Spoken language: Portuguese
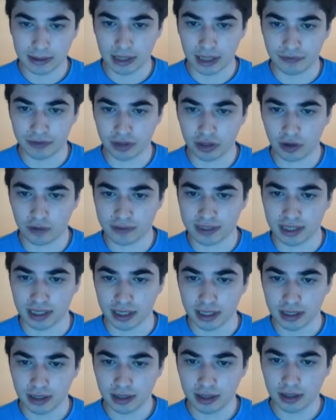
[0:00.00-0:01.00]

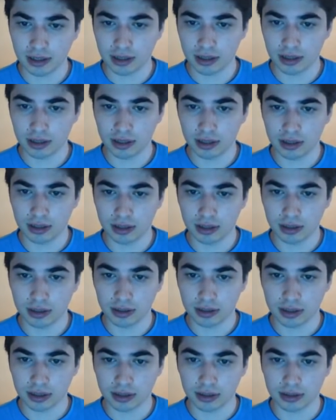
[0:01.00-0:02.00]
Lewandowski.
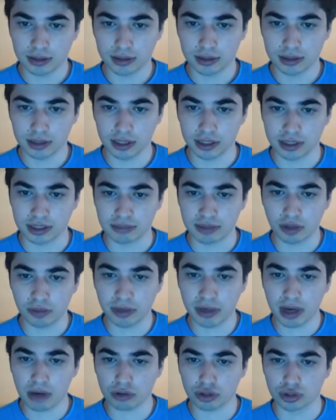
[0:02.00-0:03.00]
Isso, estamos a
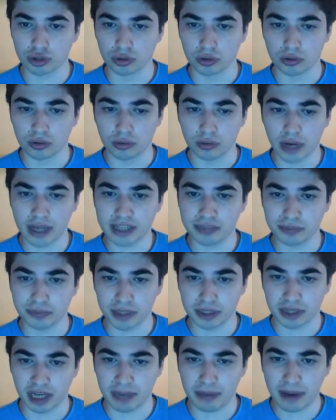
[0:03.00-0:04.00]
dominar o jogo. É isso
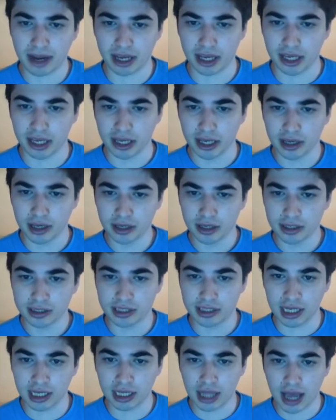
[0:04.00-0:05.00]
mesmo. Ribéry.
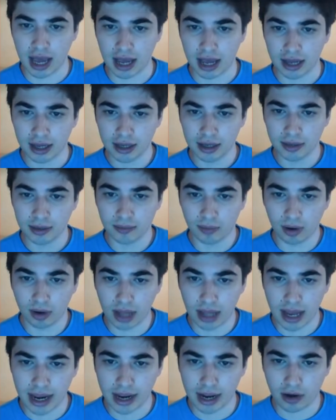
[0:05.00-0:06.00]
Siga lá. Bora
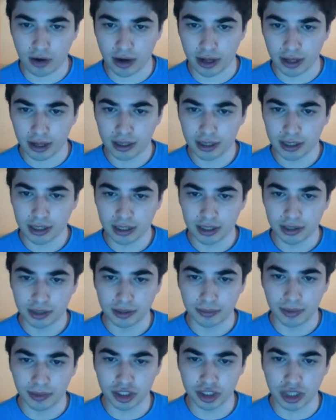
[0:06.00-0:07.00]
lá, é agora.
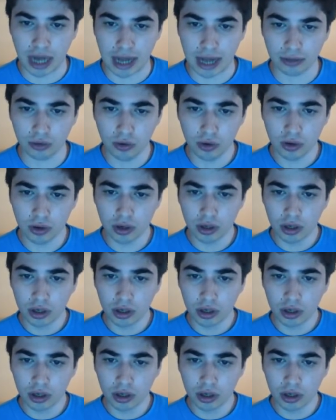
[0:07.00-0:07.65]
Bem jogado.